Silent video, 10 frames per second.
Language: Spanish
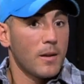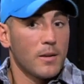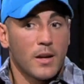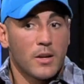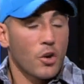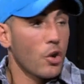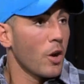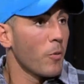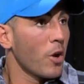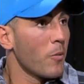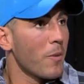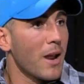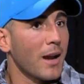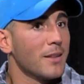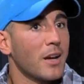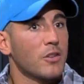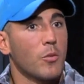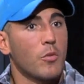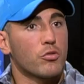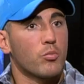Eh, yo creo que, por ejemplo, para la gente que
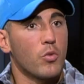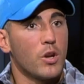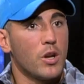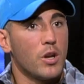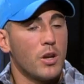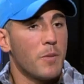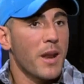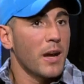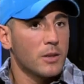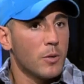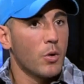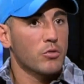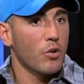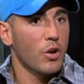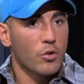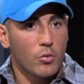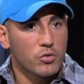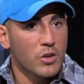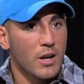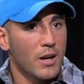somos muy hiperactivos o que nos
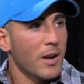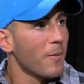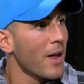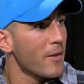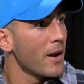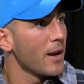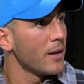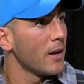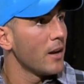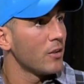gusta quemar adrenalina,